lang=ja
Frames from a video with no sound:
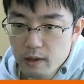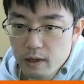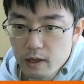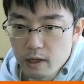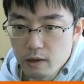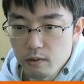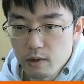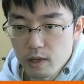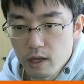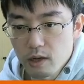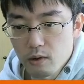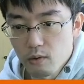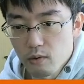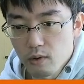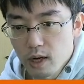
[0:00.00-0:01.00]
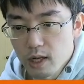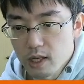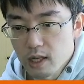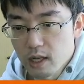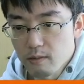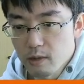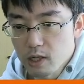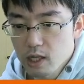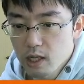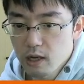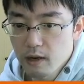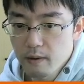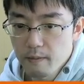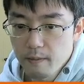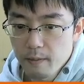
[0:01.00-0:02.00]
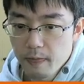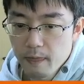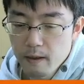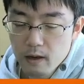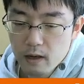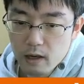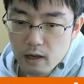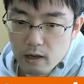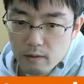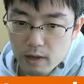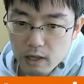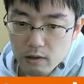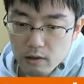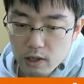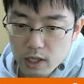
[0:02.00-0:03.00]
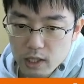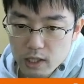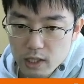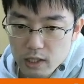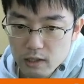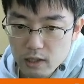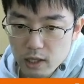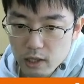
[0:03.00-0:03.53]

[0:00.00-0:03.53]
はい。これで交換になりまして、はい。まあ、クイーン C3 と。